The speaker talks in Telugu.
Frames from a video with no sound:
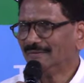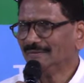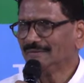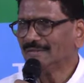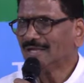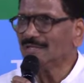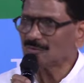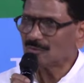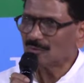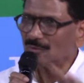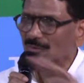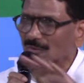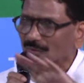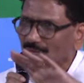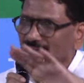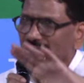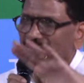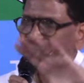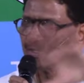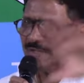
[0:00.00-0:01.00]
దాంతో
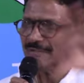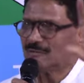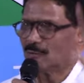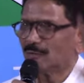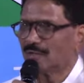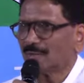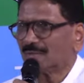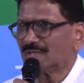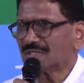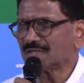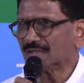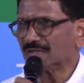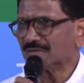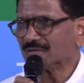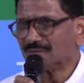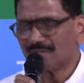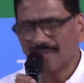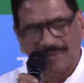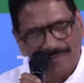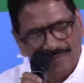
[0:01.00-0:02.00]
ఇట్ సెండ్స్ అవుట్ ఎ మెసేజ్
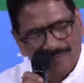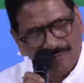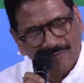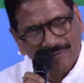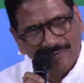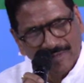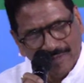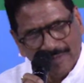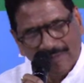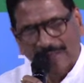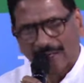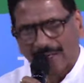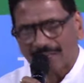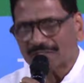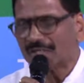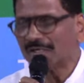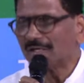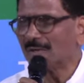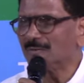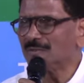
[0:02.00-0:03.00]
నేను
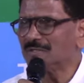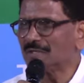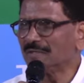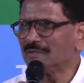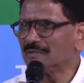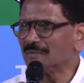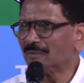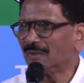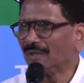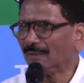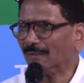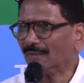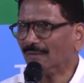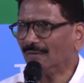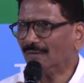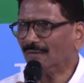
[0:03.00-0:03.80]
ఎలక్షన్ కమిషన్కి చెప్పాను